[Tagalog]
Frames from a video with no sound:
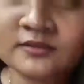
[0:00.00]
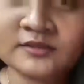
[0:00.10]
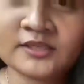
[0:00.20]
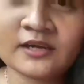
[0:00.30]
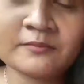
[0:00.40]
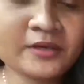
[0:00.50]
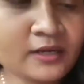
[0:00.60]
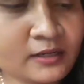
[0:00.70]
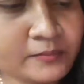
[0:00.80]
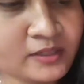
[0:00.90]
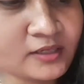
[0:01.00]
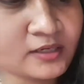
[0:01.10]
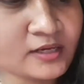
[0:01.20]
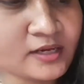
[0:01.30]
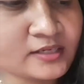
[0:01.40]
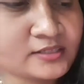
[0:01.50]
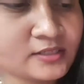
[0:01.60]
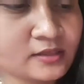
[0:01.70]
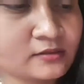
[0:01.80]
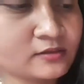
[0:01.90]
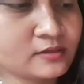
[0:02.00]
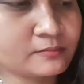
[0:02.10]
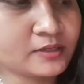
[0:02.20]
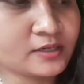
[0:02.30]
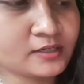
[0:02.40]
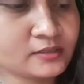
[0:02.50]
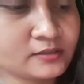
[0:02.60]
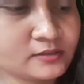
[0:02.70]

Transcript: Sa camera naman niya guys, ito naman.